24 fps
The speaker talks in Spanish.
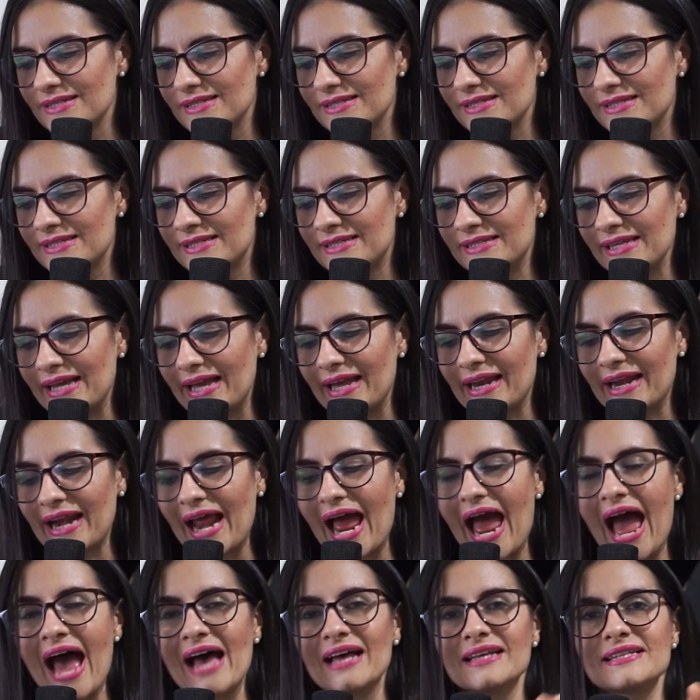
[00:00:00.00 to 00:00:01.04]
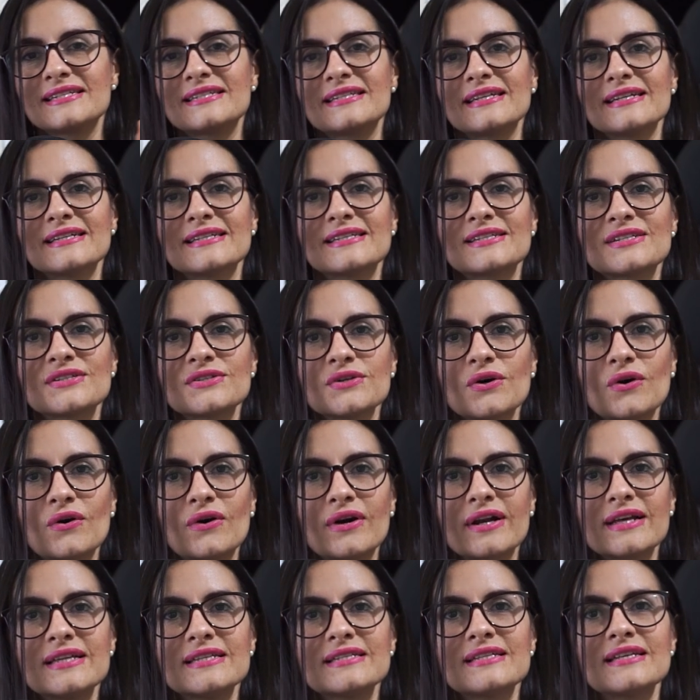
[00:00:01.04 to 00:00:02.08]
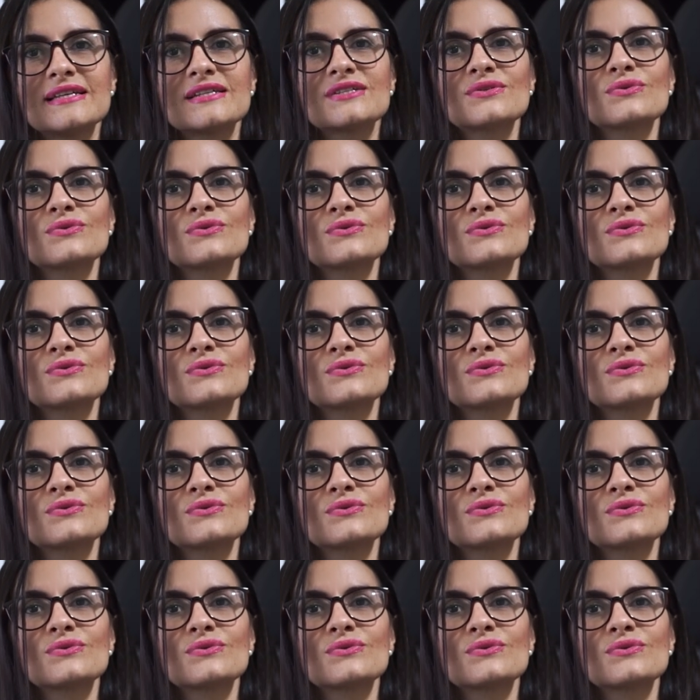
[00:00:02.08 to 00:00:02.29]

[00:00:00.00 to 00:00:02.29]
ser asesores de